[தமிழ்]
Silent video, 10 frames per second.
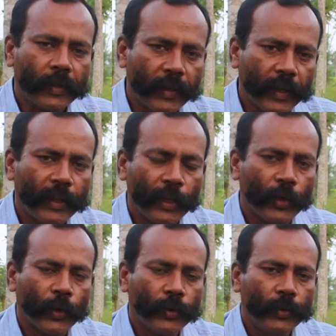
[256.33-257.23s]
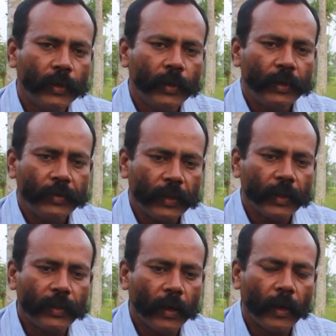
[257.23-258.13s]
திருந்திக்கணும்
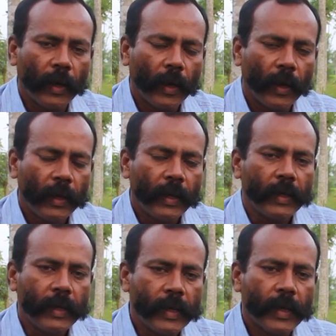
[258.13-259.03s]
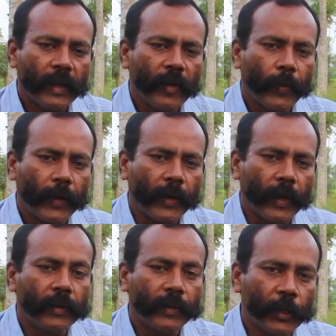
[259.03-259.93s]
திருந்தலைன்னா இயற்கை
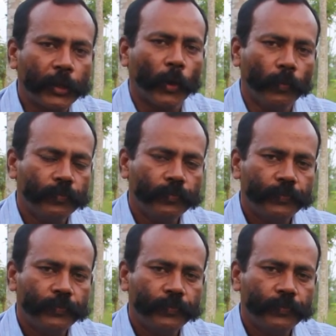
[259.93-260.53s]
பேரிடல் திருத்தம்